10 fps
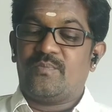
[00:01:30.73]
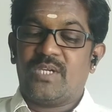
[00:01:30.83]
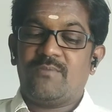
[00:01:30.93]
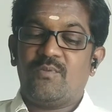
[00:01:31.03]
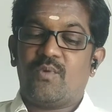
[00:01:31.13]

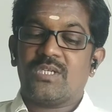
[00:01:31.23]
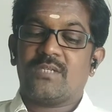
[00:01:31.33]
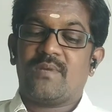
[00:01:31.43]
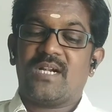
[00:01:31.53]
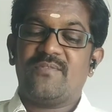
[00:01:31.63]
மிகவும்
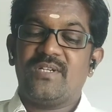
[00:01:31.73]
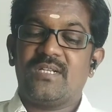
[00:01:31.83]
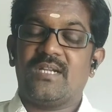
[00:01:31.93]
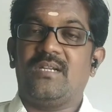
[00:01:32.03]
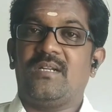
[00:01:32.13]
மோசமான
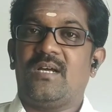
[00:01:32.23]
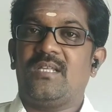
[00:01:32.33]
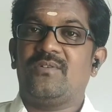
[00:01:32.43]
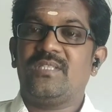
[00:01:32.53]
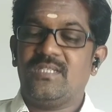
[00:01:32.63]
விண்கல்
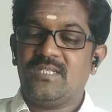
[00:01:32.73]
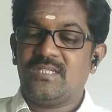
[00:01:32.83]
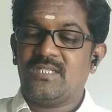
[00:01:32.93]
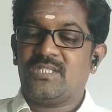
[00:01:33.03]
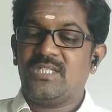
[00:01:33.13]
அது வந்து
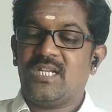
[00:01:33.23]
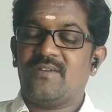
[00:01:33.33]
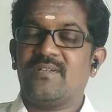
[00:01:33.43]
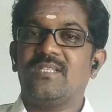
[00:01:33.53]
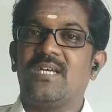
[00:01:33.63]
சீனா
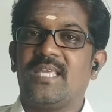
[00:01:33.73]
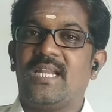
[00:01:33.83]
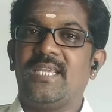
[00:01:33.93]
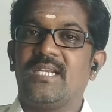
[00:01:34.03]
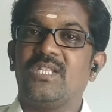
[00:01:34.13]
வந்து அதை
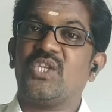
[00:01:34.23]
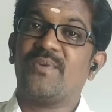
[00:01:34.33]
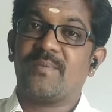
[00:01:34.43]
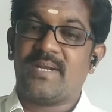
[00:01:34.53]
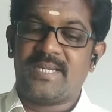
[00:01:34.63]
அழிக்கிறதுக்கு
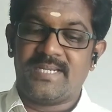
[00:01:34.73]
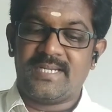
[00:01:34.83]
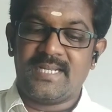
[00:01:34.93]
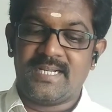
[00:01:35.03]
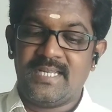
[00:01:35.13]
தீவிரம் காட்டிகிட்டு
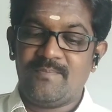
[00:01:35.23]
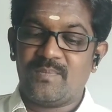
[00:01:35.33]
இருக்காங்க